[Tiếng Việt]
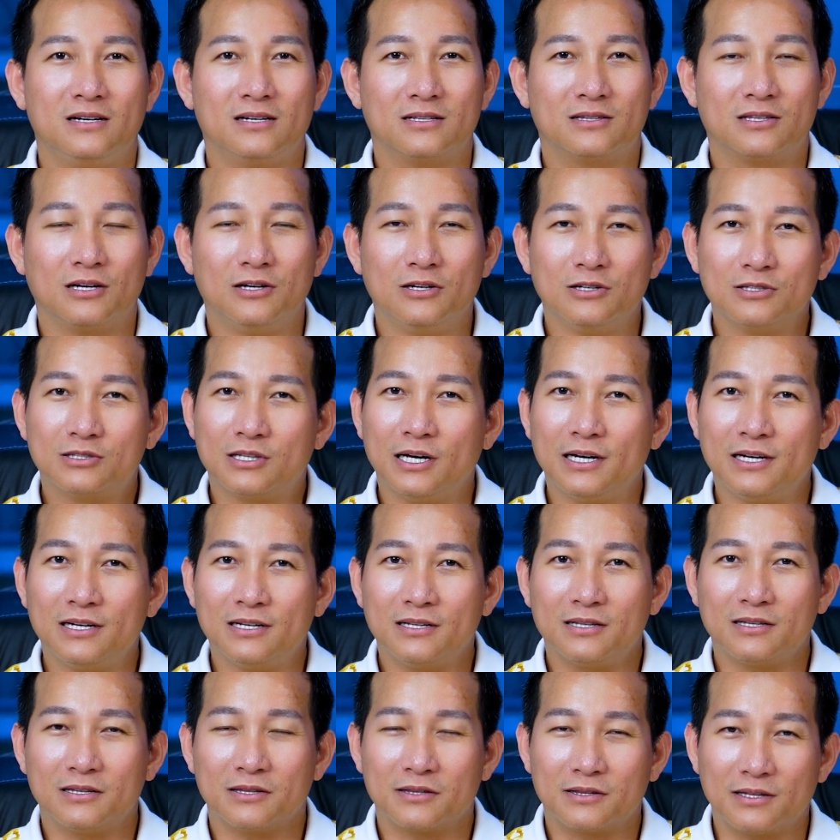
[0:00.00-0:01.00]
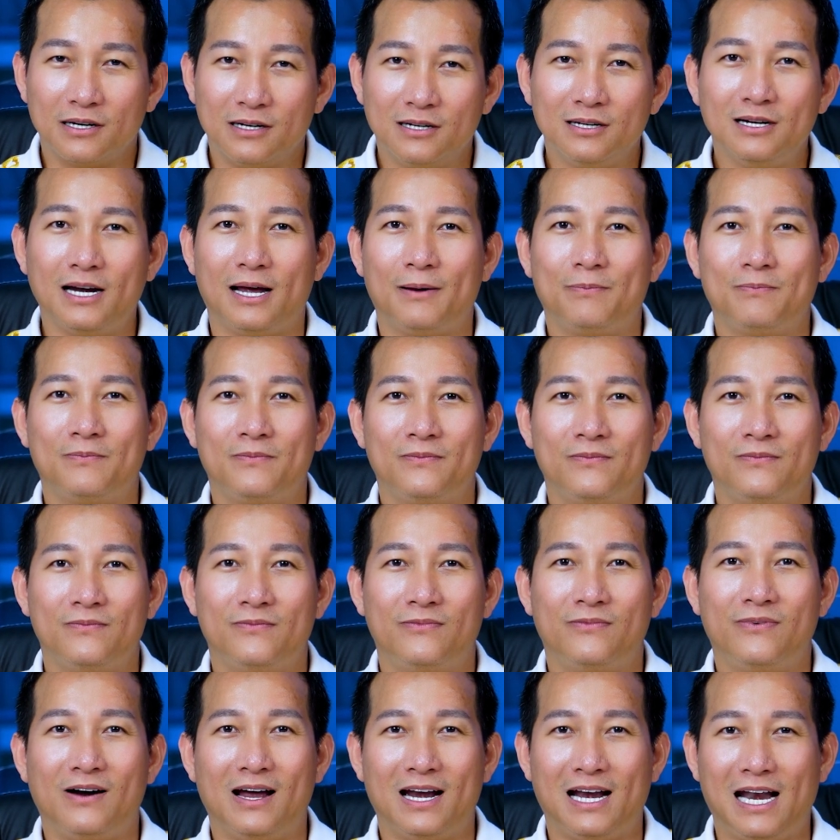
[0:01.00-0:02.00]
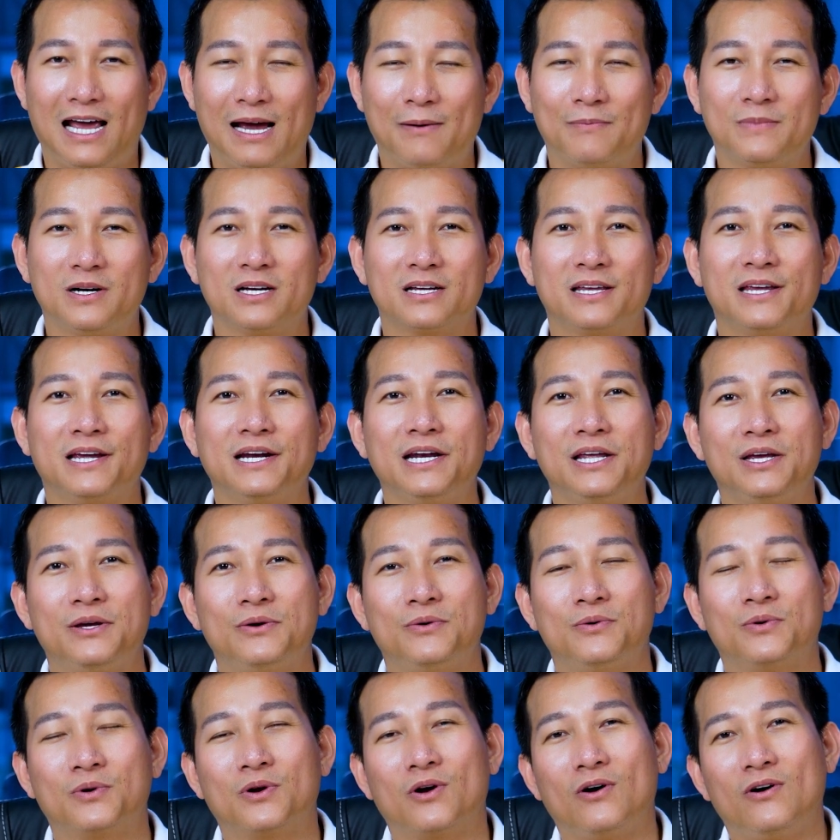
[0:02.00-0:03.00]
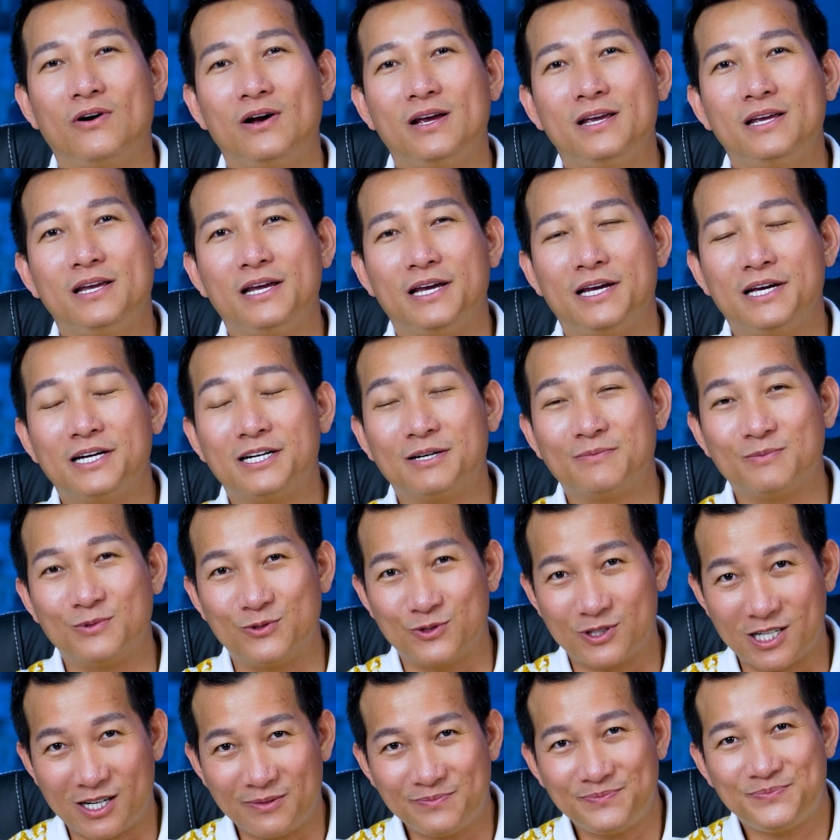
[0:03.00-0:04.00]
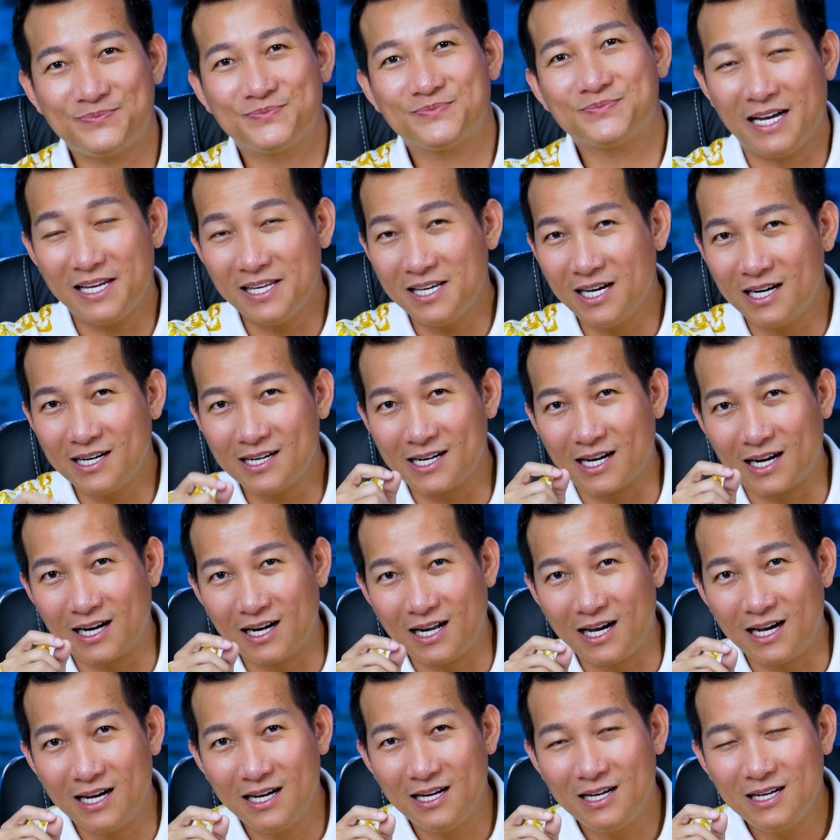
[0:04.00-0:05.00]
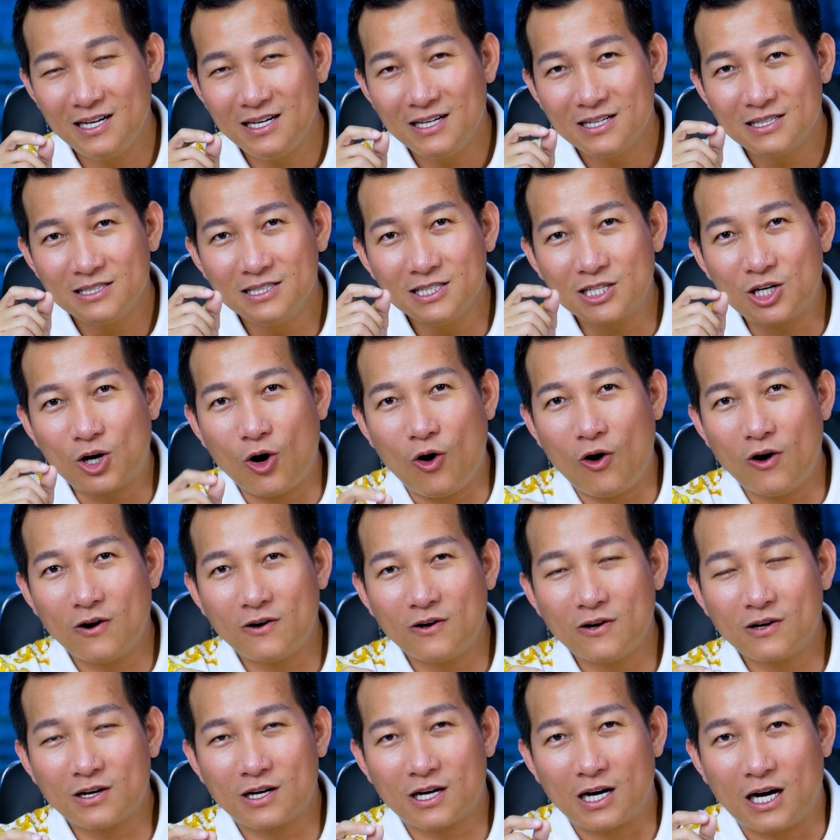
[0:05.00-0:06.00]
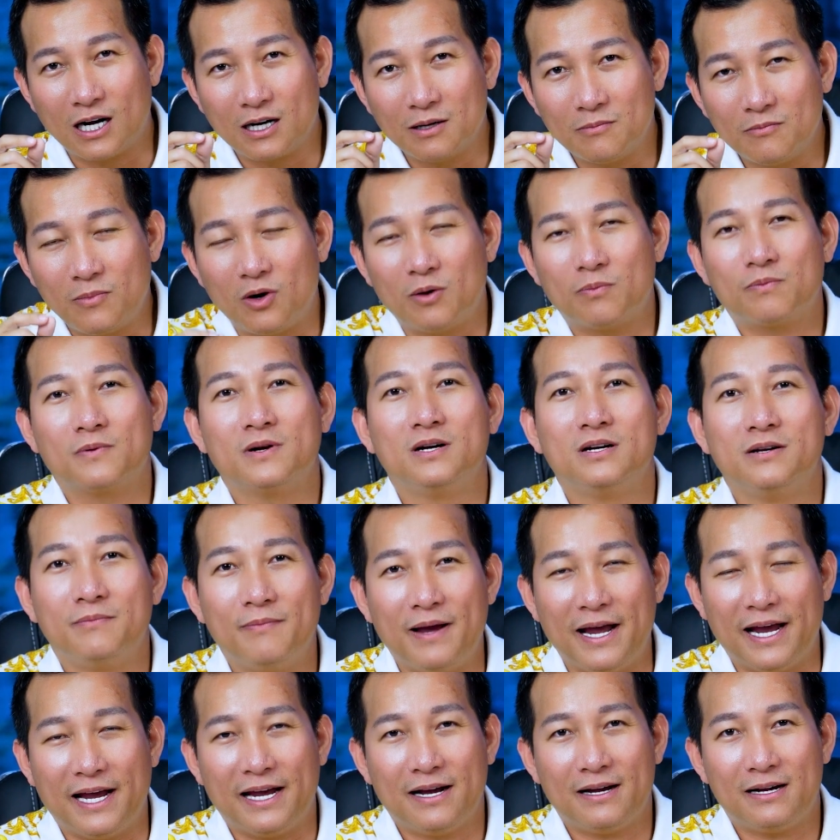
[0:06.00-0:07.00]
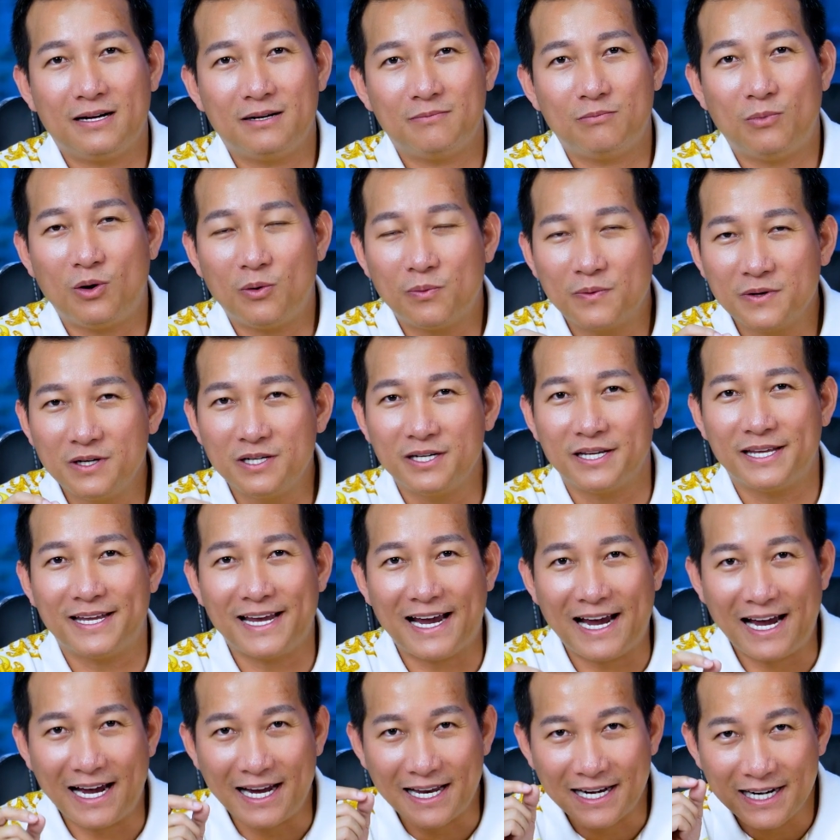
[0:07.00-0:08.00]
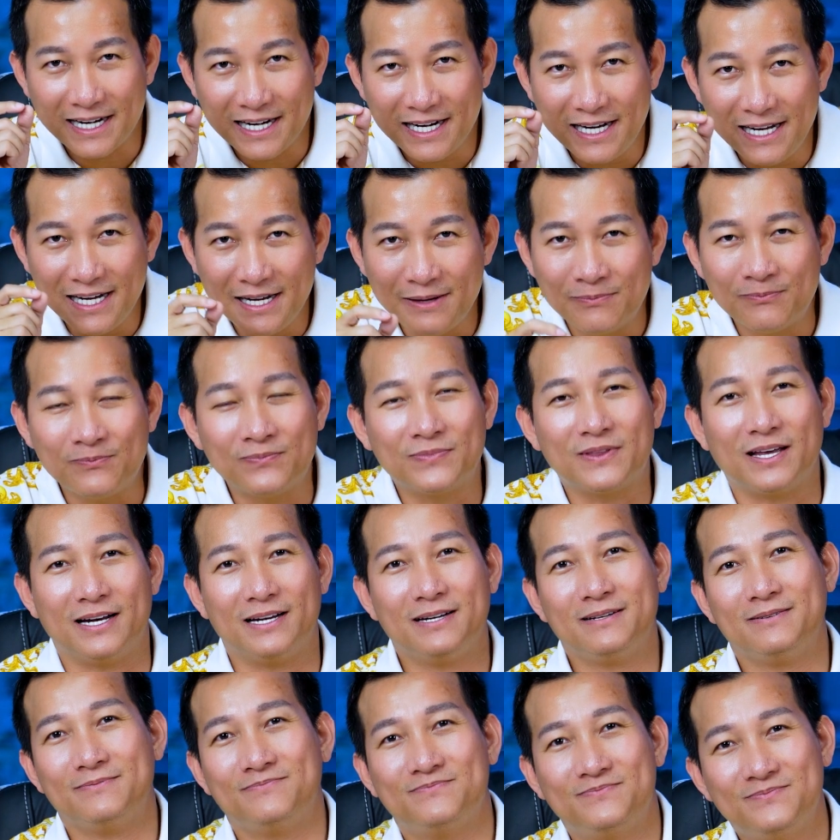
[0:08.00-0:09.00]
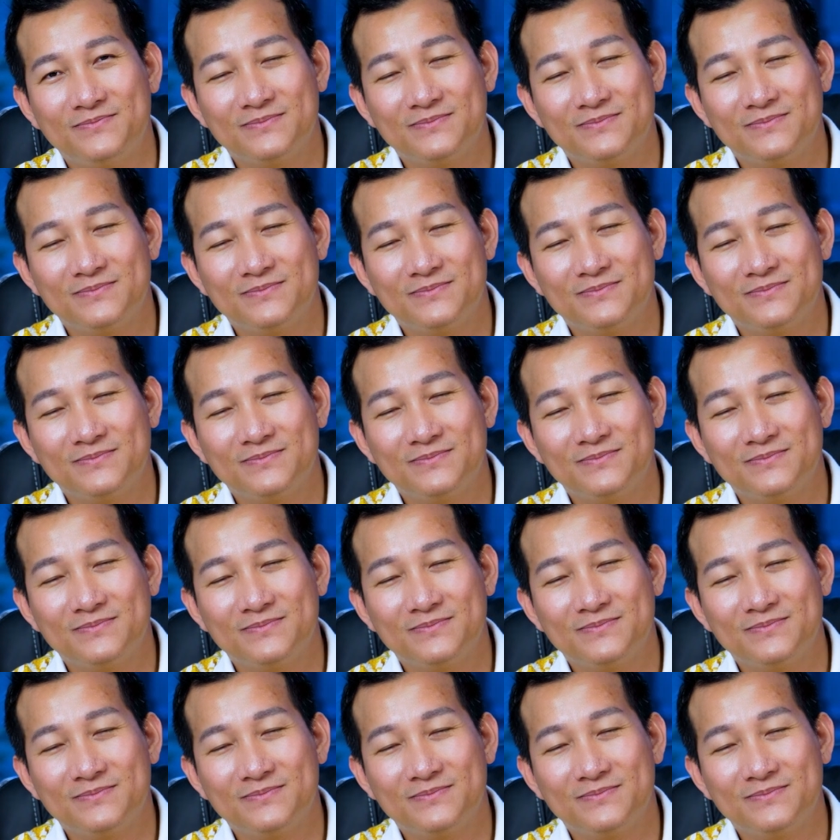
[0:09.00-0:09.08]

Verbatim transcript: uh, tự tin tự lập và làm được những điều có ý nghĩa trong cuộc sống hãy nhớ rằng là đứa con nó cần một người mẹ một người cha điềm tĩnh